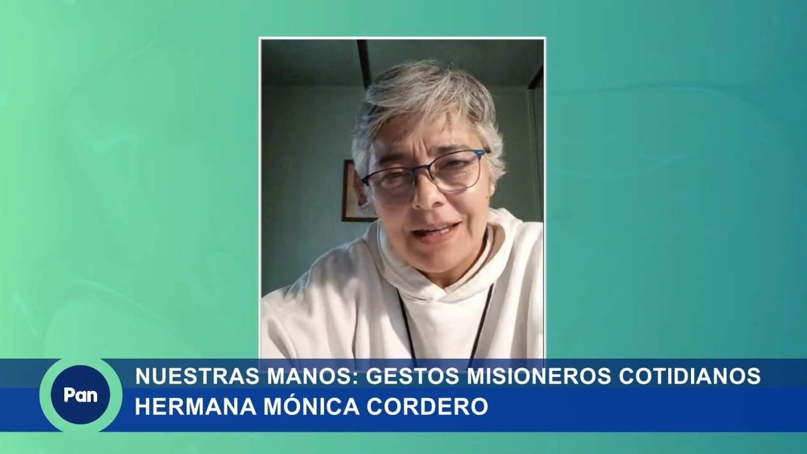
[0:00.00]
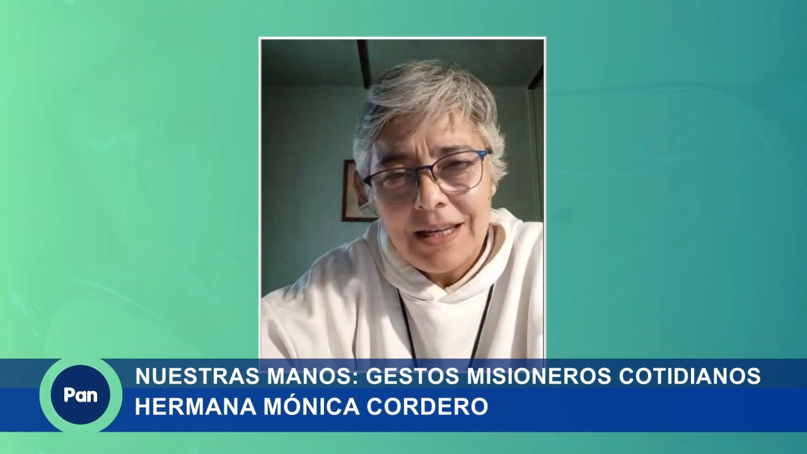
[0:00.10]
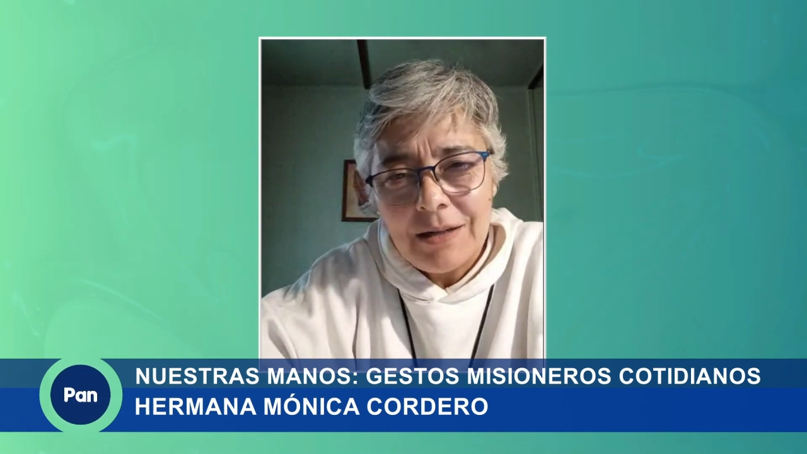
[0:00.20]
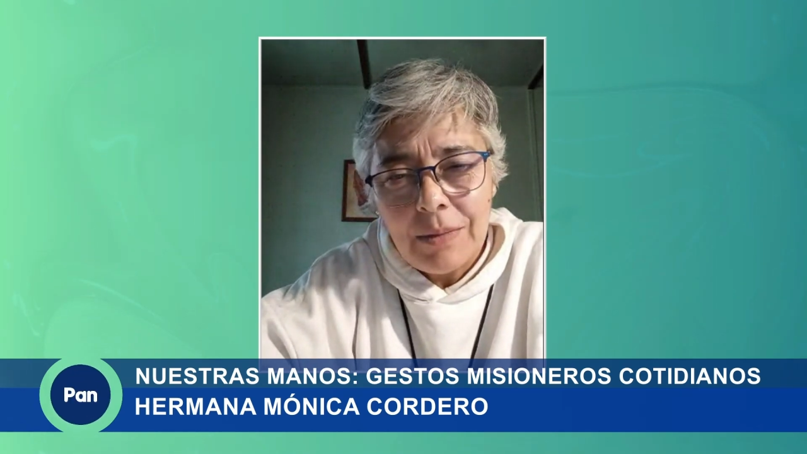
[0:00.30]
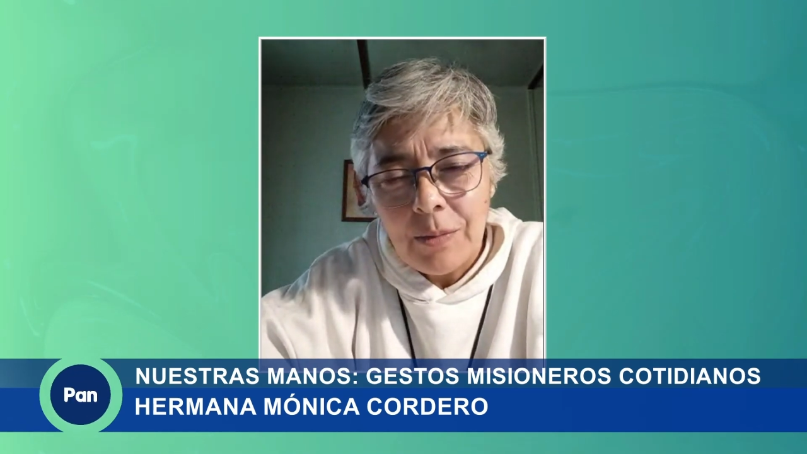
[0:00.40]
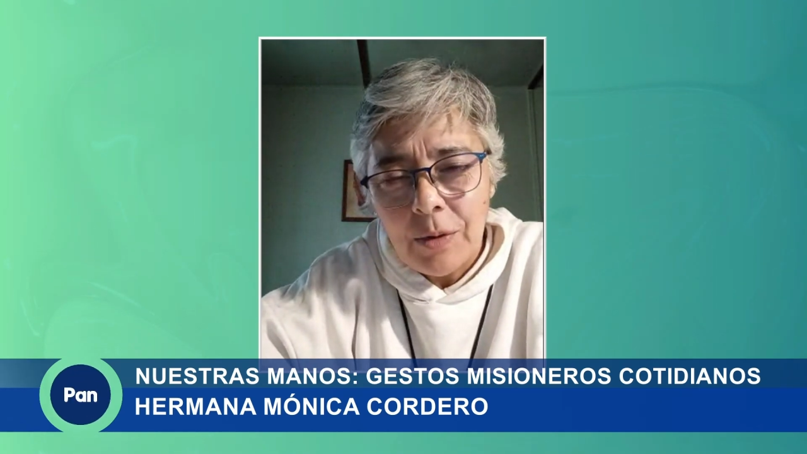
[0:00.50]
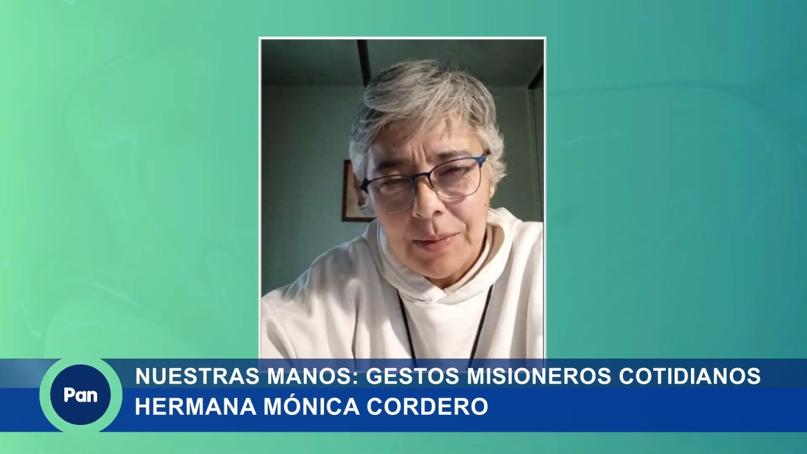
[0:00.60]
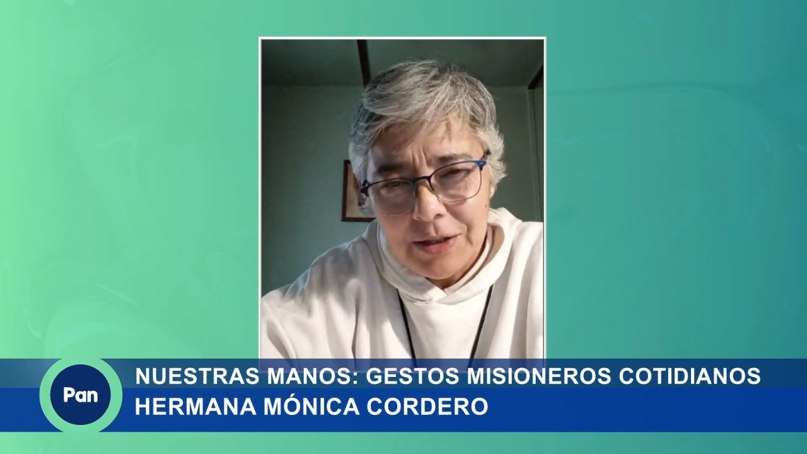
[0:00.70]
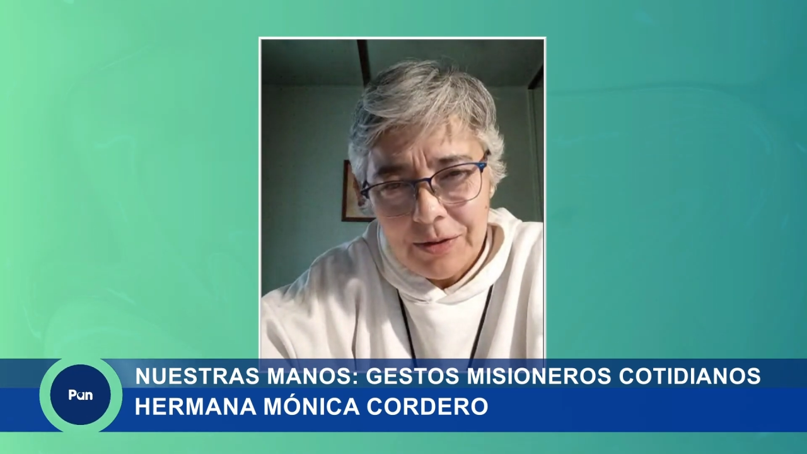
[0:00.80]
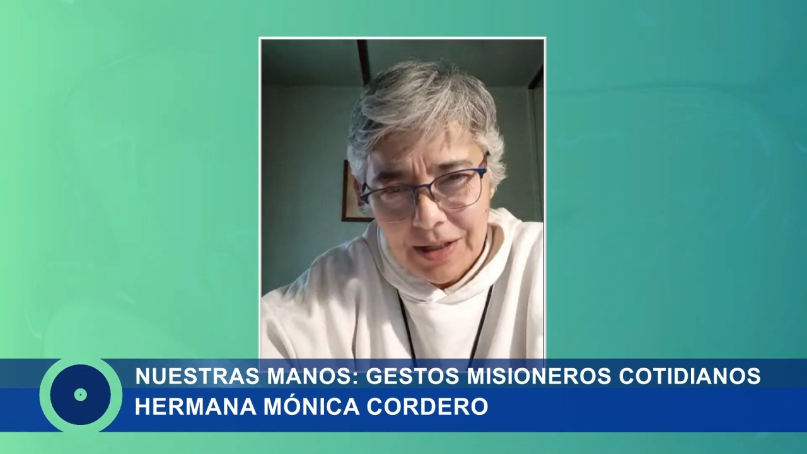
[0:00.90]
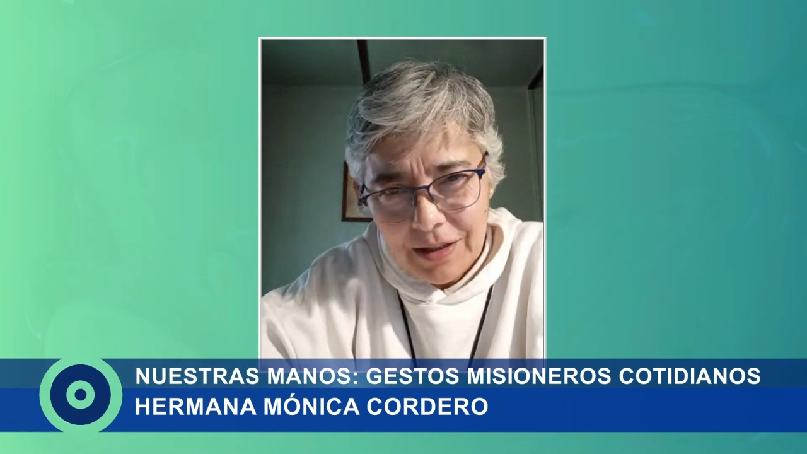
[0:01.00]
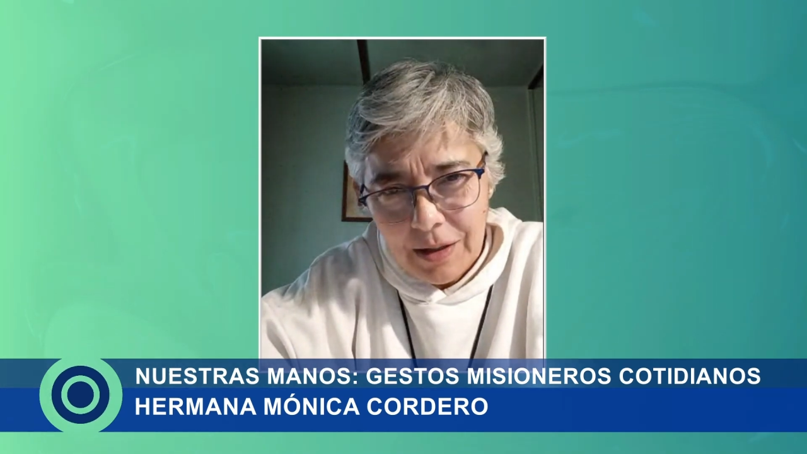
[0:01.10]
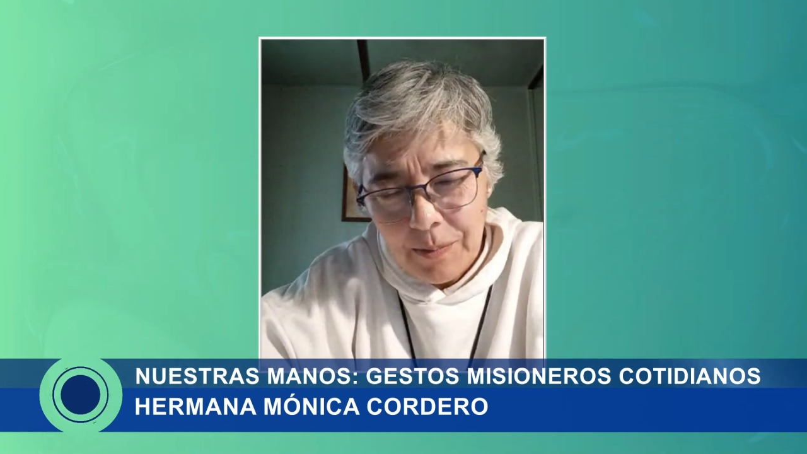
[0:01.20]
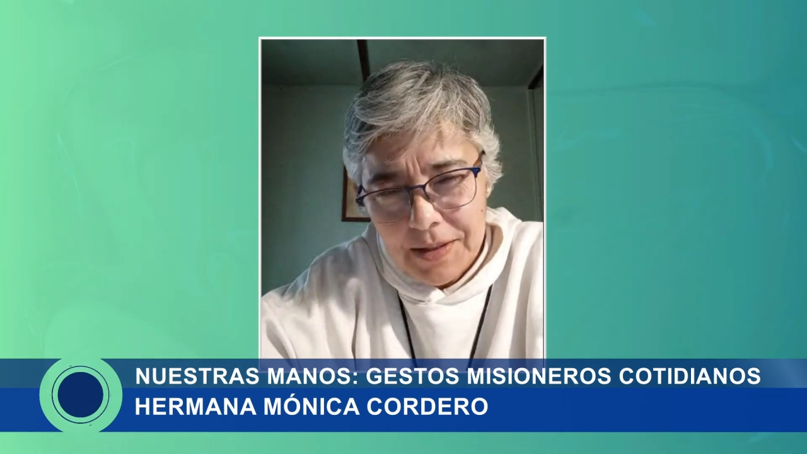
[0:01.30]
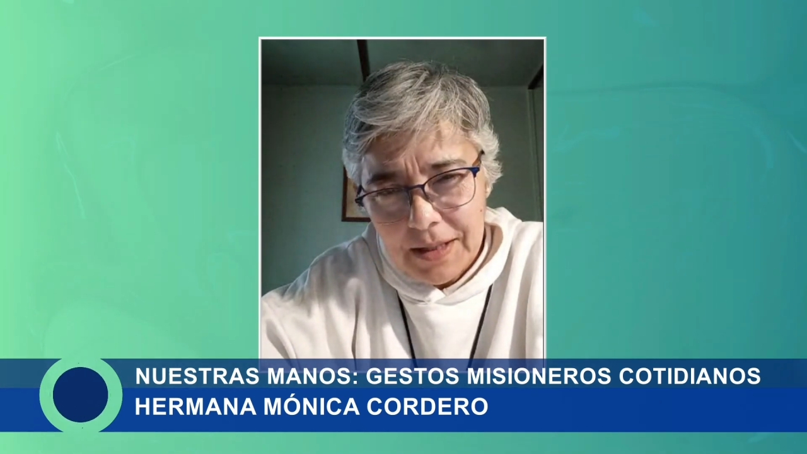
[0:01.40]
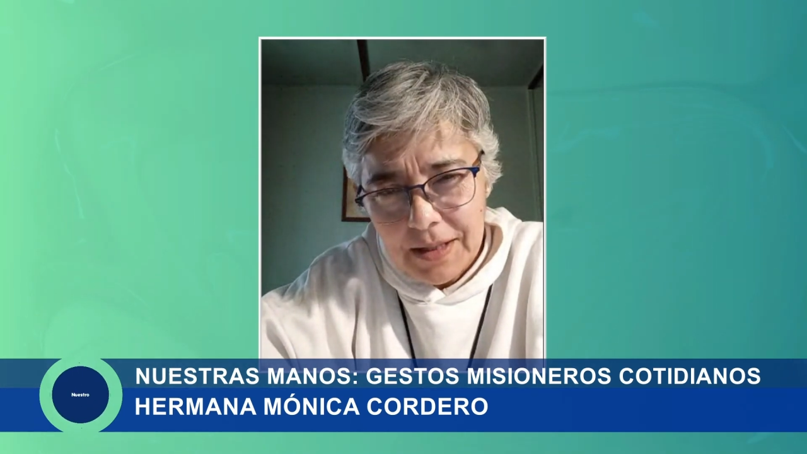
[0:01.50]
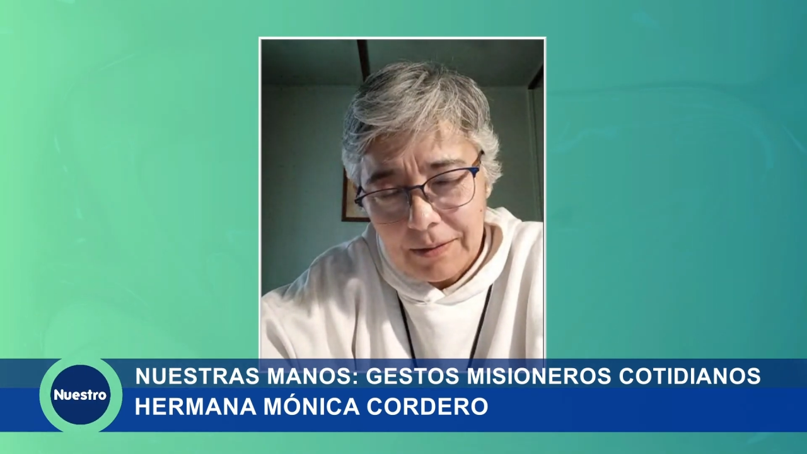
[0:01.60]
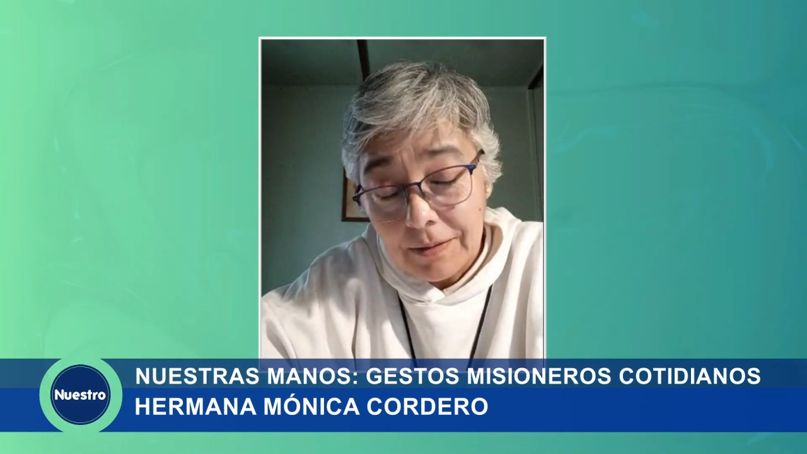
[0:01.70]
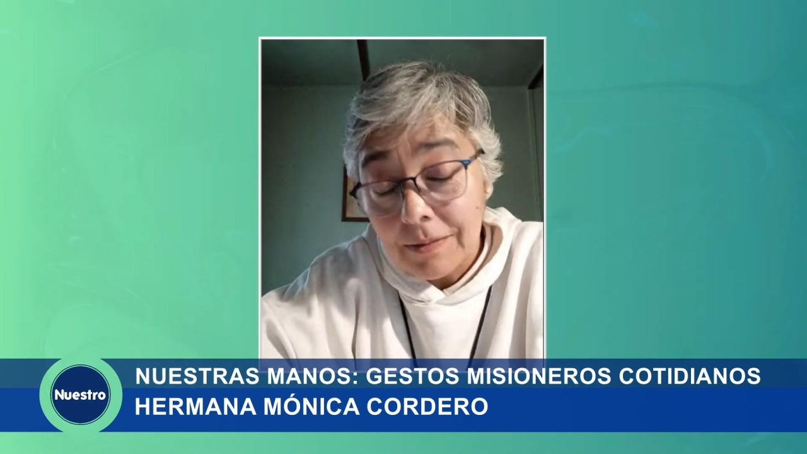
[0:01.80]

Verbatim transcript: el mal momento que estén pasando